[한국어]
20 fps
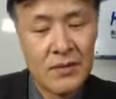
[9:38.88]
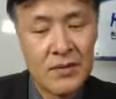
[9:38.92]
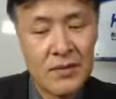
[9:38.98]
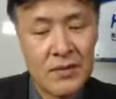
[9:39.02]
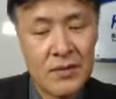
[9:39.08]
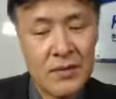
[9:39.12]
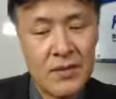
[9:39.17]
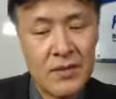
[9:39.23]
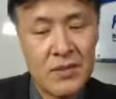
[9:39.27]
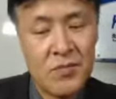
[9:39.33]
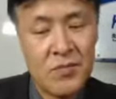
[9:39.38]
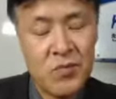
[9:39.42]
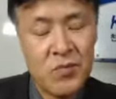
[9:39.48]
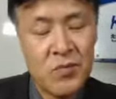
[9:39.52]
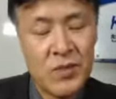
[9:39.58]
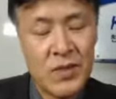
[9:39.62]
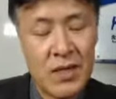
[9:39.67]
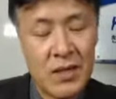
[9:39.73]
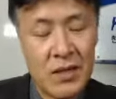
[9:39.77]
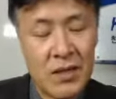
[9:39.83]

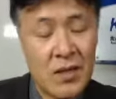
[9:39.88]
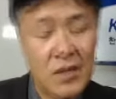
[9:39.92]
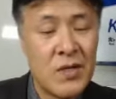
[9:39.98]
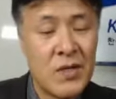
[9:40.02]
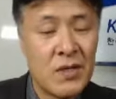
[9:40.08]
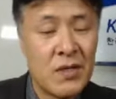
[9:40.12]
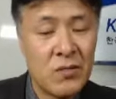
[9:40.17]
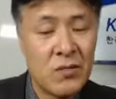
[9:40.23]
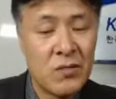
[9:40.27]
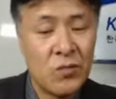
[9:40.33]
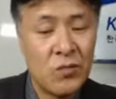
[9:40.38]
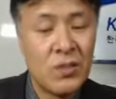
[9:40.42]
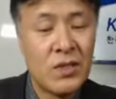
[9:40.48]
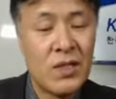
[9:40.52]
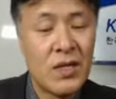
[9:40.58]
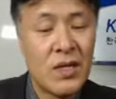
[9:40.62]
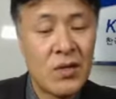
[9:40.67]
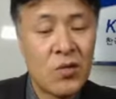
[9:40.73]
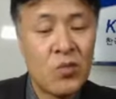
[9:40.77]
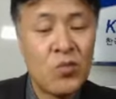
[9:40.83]
제품이다. 그러면은
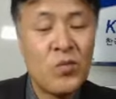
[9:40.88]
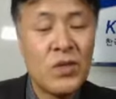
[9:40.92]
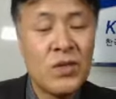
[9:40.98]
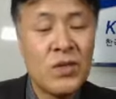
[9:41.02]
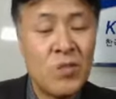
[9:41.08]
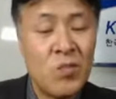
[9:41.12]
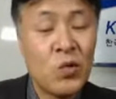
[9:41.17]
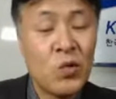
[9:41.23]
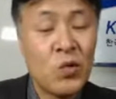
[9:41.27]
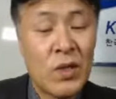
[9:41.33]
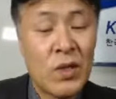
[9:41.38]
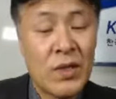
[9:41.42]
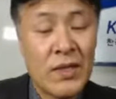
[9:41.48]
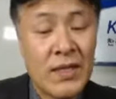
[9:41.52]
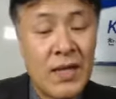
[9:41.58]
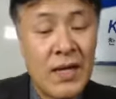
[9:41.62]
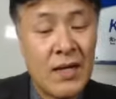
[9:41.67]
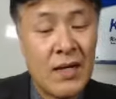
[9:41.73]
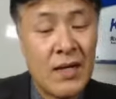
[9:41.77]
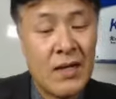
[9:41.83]
우리나라 국민들 모두가
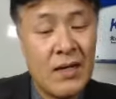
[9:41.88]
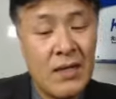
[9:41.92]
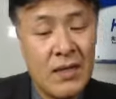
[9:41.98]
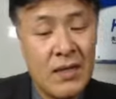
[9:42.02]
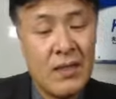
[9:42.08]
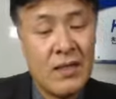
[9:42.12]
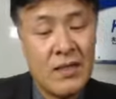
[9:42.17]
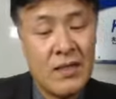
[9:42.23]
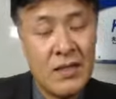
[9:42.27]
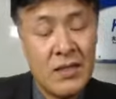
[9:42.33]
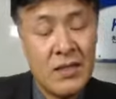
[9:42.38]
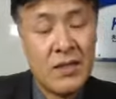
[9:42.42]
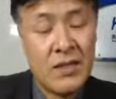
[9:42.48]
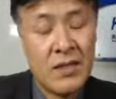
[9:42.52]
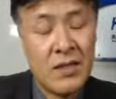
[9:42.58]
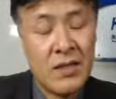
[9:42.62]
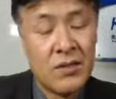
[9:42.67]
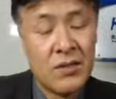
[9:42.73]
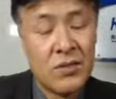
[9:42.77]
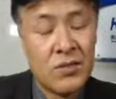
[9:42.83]
다 있게
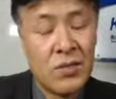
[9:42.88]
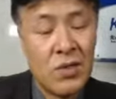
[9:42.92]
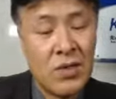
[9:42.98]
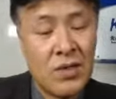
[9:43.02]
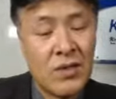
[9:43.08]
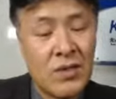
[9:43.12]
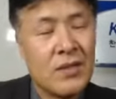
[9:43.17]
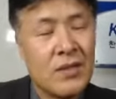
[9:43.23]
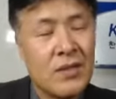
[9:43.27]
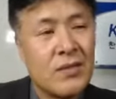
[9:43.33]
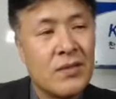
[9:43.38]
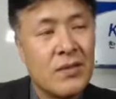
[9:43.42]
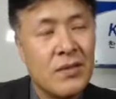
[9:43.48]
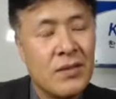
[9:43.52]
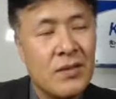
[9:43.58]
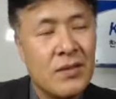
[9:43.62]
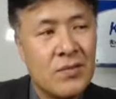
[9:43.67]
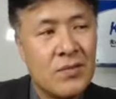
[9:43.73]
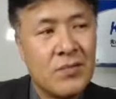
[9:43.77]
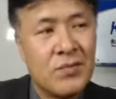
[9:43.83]
되겠죠. 그래서 이
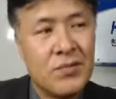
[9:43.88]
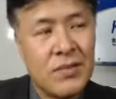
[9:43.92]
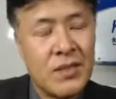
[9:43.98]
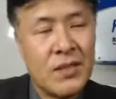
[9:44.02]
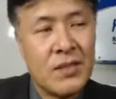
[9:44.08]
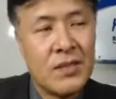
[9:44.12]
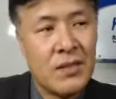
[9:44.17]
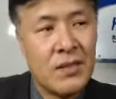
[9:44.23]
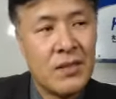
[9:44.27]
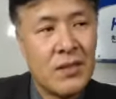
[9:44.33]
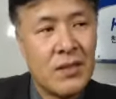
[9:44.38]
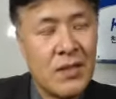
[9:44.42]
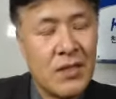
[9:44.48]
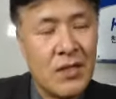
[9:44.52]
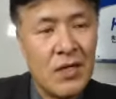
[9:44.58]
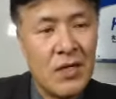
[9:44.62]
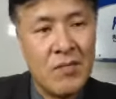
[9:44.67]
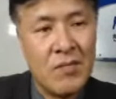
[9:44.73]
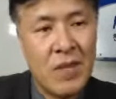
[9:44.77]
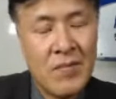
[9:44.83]
기술이
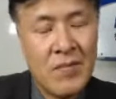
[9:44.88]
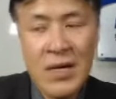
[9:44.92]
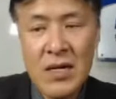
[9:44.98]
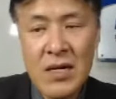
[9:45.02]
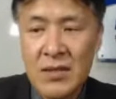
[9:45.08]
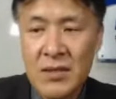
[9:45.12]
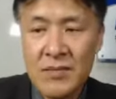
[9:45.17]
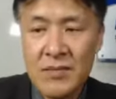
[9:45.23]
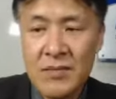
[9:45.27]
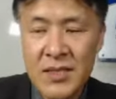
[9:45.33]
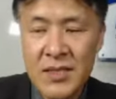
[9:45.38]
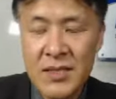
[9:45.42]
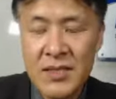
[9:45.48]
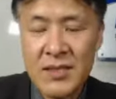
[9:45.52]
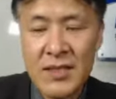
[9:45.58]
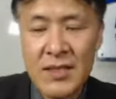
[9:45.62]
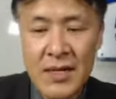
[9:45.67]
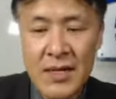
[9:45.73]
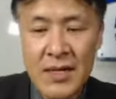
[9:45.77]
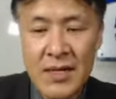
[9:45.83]
얼마만큼
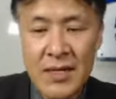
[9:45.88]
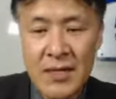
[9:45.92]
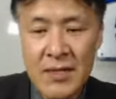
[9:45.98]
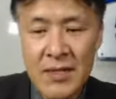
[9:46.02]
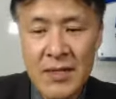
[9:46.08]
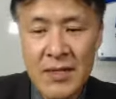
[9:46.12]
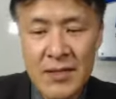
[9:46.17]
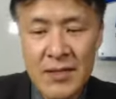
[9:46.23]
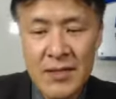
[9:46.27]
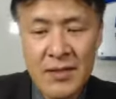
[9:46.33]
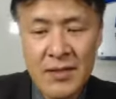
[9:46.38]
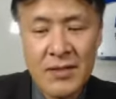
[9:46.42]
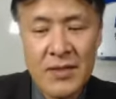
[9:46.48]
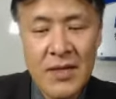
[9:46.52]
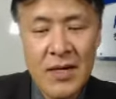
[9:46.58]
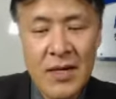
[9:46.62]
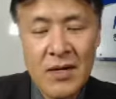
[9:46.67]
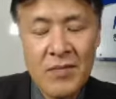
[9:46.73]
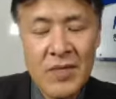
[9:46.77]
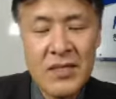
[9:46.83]
시장에
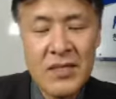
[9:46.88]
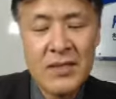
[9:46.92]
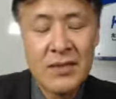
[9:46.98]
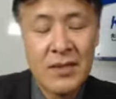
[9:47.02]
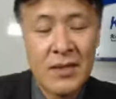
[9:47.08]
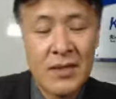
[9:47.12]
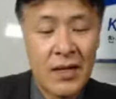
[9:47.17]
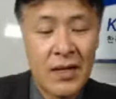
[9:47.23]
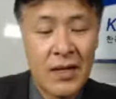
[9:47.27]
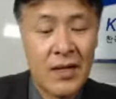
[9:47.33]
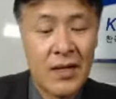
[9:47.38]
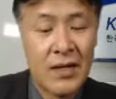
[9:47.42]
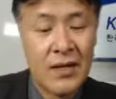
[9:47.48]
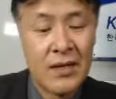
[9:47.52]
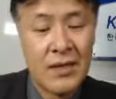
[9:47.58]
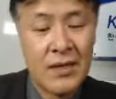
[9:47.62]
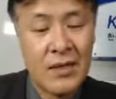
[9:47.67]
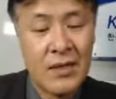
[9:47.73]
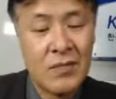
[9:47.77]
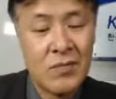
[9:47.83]
영향을
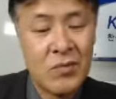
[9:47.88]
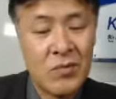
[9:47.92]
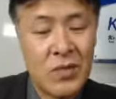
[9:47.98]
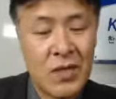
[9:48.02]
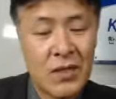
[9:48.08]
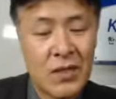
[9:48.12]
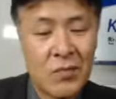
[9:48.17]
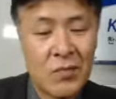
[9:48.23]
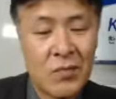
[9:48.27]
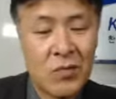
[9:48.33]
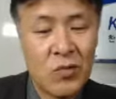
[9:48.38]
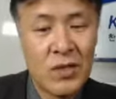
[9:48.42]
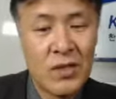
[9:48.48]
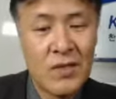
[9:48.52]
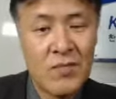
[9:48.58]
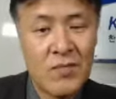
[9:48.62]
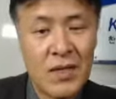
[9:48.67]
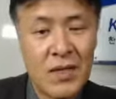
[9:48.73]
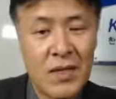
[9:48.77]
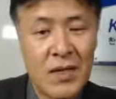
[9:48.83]
미치는가라는 부분을 갖다 보게
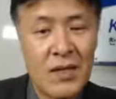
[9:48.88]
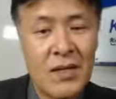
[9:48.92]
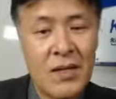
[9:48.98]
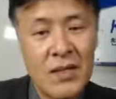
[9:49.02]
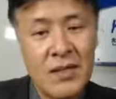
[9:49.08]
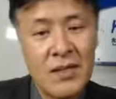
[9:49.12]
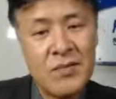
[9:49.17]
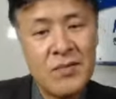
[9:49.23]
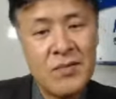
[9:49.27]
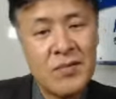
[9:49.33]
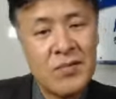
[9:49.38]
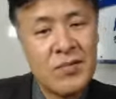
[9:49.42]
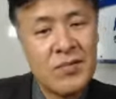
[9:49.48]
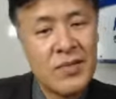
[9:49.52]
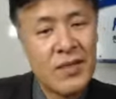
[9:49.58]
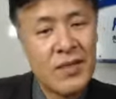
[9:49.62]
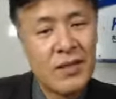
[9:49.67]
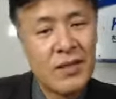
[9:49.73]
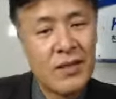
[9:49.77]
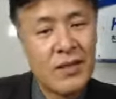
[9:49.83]
됩니다.
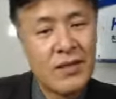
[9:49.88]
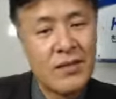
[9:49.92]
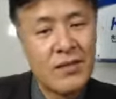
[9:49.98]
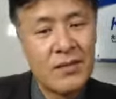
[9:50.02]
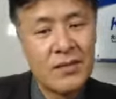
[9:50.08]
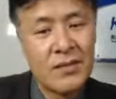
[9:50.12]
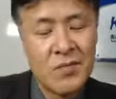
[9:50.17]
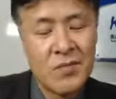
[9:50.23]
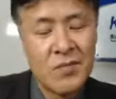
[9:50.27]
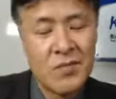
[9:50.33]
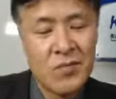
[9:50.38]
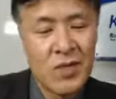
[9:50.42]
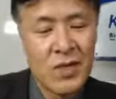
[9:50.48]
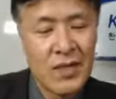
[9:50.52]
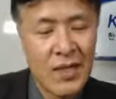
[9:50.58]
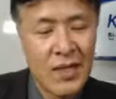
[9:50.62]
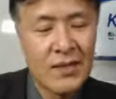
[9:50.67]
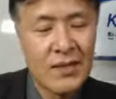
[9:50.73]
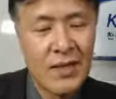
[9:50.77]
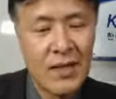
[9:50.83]
기술성에 대해서 점수가
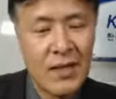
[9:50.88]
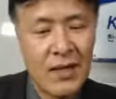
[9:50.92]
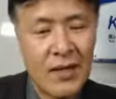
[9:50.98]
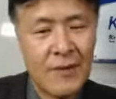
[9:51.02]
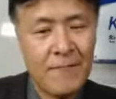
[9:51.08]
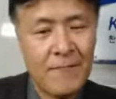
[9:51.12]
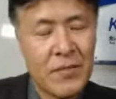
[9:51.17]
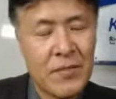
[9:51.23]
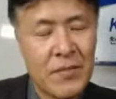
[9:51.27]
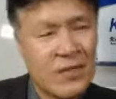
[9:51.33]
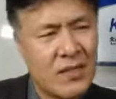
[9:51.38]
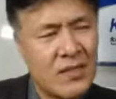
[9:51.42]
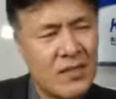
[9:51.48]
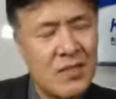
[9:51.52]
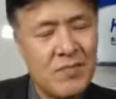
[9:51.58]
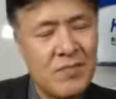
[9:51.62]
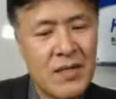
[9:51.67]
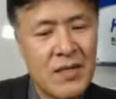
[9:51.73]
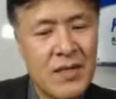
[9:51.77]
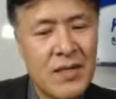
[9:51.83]
낮다.
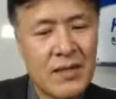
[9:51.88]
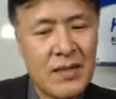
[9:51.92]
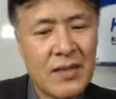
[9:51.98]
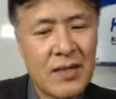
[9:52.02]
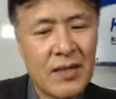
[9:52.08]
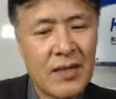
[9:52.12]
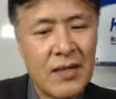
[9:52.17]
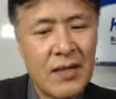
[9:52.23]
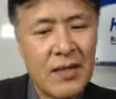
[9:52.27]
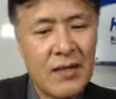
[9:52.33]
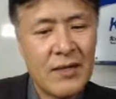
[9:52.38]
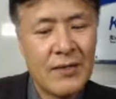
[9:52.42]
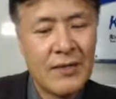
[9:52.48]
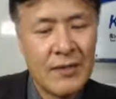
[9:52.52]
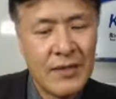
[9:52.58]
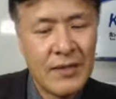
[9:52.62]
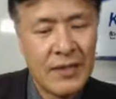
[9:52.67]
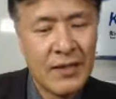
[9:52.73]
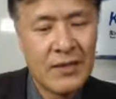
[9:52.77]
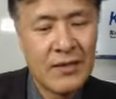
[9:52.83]
실패를 갖다가
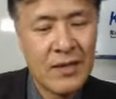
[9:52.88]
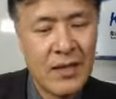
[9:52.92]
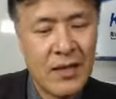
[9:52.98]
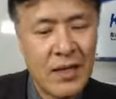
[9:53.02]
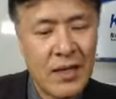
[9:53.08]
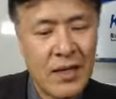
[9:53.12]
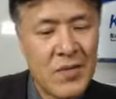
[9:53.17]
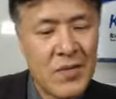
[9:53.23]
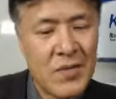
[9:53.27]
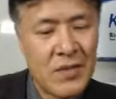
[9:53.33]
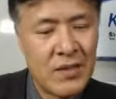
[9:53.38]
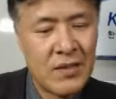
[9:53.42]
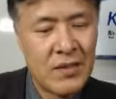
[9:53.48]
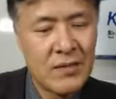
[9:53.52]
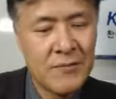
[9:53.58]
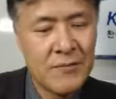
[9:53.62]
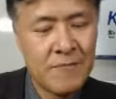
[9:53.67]
있다 하면은